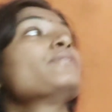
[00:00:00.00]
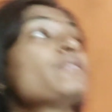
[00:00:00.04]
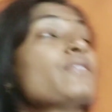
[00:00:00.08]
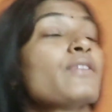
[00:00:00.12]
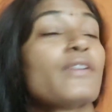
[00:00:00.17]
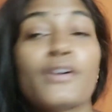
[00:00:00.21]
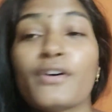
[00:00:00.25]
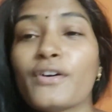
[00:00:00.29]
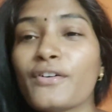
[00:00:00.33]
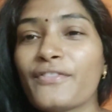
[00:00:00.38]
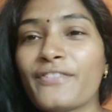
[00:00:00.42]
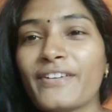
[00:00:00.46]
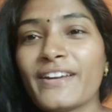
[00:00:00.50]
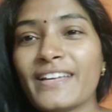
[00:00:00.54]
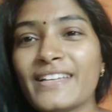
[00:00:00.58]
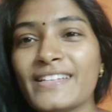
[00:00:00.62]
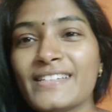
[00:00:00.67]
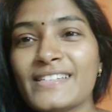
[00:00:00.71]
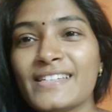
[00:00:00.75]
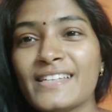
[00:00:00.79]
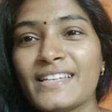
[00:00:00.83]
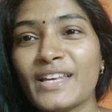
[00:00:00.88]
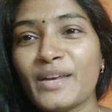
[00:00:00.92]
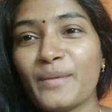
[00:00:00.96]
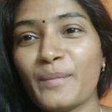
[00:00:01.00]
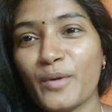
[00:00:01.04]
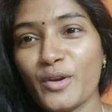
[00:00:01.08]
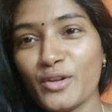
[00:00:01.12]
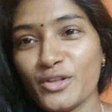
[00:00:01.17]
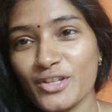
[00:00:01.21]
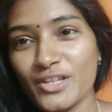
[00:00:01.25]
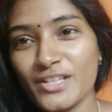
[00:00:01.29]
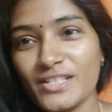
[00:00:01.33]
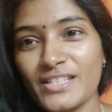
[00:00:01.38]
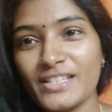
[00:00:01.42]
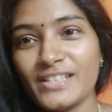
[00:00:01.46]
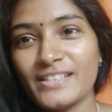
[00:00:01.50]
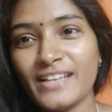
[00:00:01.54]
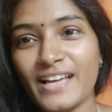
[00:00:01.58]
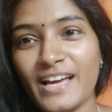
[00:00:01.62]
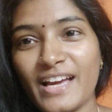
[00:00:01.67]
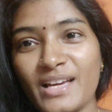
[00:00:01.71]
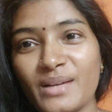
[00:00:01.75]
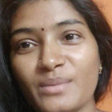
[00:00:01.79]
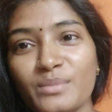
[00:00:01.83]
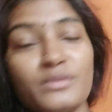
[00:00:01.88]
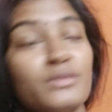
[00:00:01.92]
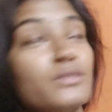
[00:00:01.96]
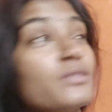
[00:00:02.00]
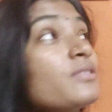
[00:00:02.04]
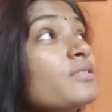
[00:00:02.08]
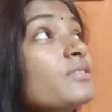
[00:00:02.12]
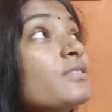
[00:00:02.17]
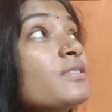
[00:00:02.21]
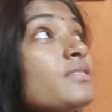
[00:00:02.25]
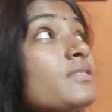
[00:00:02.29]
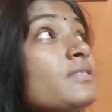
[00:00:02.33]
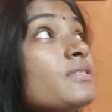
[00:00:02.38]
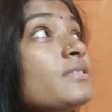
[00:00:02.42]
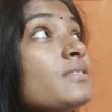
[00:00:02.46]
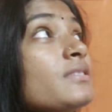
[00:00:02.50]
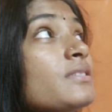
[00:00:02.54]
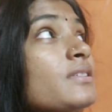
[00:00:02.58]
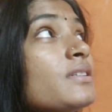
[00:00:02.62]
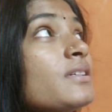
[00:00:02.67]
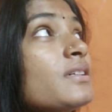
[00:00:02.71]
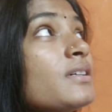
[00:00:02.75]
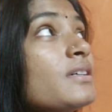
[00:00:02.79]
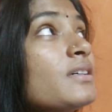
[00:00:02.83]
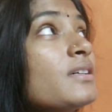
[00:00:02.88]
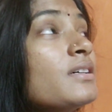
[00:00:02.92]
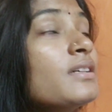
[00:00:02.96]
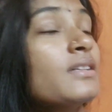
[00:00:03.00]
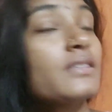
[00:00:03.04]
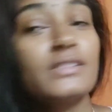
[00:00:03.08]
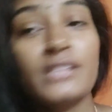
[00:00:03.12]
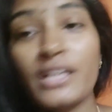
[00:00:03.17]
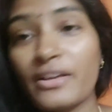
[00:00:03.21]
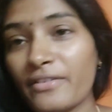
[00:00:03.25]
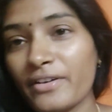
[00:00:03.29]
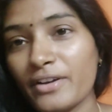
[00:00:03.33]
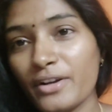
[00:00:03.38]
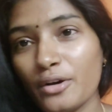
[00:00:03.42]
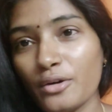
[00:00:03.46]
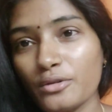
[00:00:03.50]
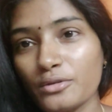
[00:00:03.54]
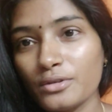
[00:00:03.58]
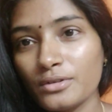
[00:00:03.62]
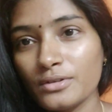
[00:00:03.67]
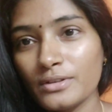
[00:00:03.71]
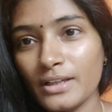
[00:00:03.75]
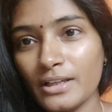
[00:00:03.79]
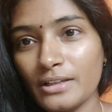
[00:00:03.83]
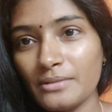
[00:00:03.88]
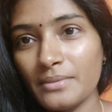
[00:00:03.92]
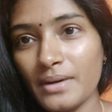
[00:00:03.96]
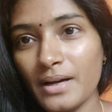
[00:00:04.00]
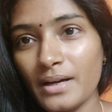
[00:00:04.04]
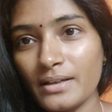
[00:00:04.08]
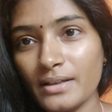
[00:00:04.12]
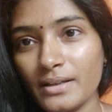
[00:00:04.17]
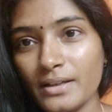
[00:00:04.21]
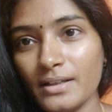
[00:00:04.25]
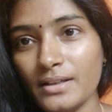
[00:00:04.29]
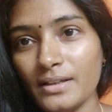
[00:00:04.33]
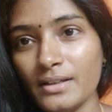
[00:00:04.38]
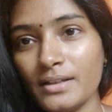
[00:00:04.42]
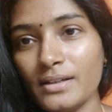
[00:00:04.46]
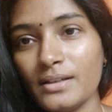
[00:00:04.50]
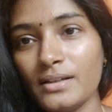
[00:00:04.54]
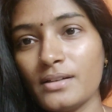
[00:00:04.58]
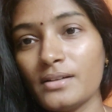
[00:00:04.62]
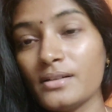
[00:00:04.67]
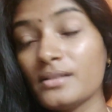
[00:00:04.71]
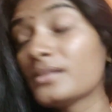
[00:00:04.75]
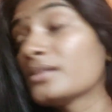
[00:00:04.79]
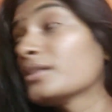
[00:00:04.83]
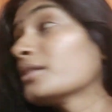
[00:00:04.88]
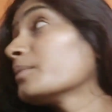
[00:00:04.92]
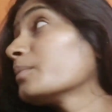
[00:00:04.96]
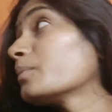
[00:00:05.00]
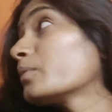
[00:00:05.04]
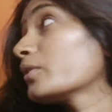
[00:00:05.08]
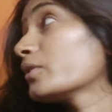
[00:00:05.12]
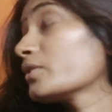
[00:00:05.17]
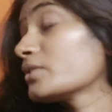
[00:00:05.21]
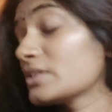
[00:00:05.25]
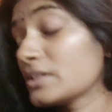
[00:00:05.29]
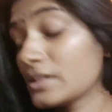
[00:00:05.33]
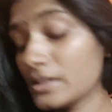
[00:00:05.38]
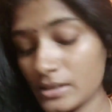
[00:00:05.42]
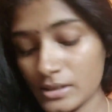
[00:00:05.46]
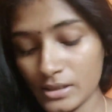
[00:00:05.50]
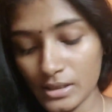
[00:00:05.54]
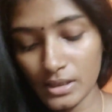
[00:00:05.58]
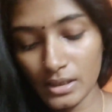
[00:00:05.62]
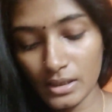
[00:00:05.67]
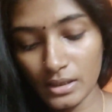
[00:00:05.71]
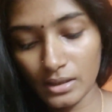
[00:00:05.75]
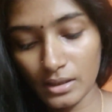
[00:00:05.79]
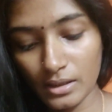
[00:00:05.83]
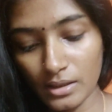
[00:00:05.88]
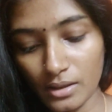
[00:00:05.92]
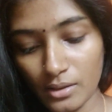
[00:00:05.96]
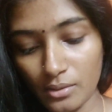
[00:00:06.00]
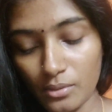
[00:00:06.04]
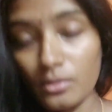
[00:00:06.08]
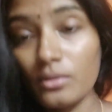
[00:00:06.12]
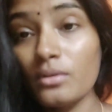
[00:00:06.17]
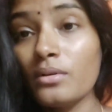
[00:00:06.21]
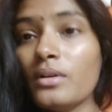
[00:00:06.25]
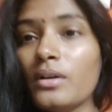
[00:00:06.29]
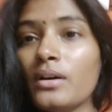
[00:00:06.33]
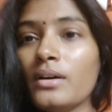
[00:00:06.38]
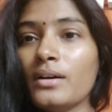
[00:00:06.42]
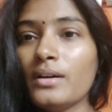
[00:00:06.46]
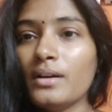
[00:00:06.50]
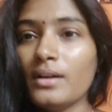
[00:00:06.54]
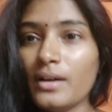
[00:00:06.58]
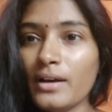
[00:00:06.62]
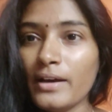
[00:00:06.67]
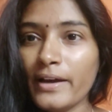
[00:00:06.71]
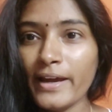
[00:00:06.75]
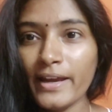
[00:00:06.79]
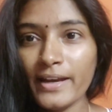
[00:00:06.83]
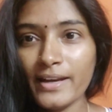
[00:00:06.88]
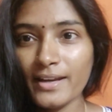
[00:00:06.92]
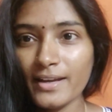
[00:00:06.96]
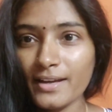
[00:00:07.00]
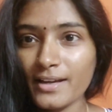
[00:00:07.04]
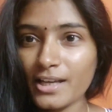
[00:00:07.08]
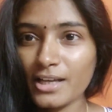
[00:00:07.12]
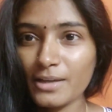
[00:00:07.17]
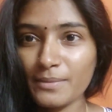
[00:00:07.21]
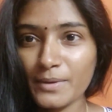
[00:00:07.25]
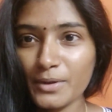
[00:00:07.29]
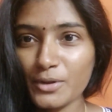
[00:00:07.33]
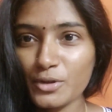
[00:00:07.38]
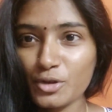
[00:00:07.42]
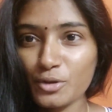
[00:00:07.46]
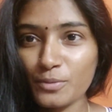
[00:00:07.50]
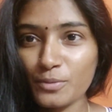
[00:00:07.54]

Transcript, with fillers: సో ఫ్రెండ్స్ ఇప్పుడు వచ్చేసి టైము సెవెన్ అవుతుందన్నమాట ఇప్పుడు వచ్చేసి ఇంకా నేను హెన్న కలపడం